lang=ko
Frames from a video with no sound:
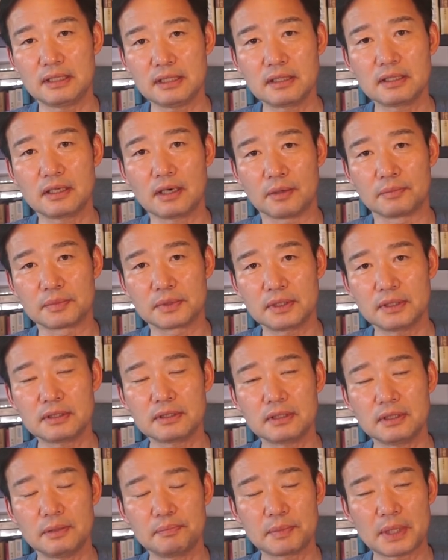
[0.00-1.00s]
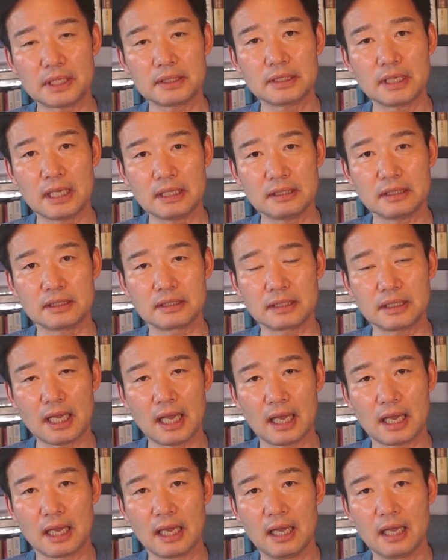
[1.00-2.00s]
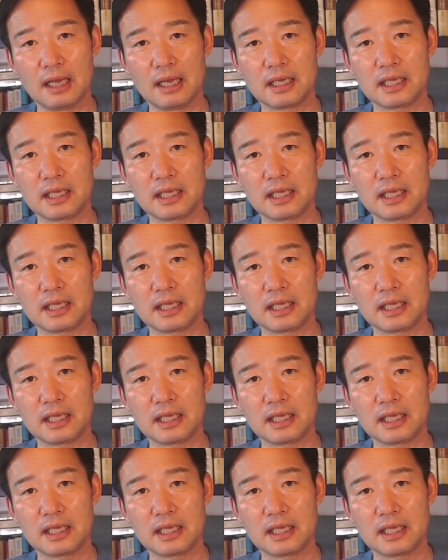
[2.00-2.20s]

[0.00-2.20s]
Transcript: 특검, 특검까지 했는데